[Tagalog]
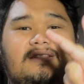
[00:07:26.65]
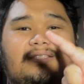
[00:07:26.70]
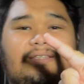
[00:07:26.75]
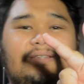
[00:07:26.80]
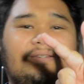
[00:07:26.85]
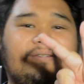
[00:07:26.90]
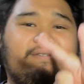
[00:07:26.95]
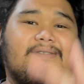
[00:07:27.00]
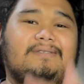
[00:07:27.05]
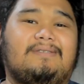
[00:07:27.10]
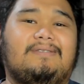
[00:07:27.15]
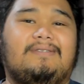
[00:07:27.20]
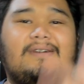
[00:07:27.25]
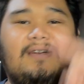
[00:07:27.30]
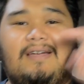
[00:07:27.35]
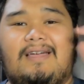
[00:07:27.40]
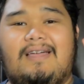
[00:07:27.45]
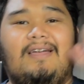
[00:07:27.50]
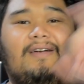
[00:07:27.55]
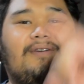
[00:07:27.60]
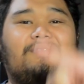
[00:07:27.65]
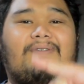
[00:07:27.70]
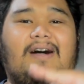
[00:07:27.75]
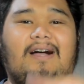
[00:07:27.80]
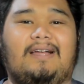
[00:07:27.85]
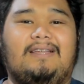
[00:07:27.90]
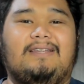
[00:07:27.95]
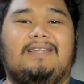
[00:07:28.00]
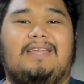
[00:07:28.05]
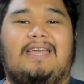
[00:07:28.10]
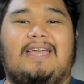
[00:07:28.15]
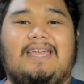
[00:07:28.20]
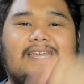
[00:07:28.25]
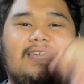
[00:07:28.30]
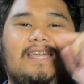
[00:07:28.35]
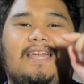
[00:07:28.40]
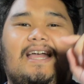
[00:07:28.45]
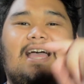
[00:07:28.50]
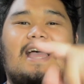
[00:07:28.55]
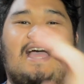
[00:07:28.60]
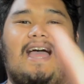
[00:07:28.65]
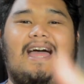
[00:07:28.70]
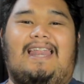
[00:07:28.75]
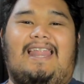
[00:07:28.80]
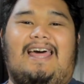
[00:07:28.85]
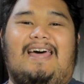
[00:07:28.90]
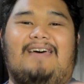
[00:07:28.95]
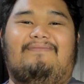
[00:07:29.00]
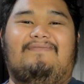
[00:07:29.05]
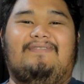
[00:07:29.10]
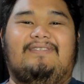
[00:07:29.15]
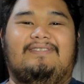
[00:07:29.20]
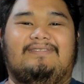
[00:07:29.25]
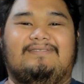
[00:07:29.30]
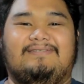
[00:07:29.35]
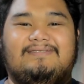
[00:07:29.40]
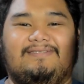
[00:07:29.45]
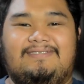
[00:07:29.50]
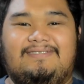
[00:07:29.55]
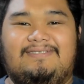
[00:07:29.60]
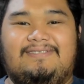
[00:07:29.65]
2, 1, I love you!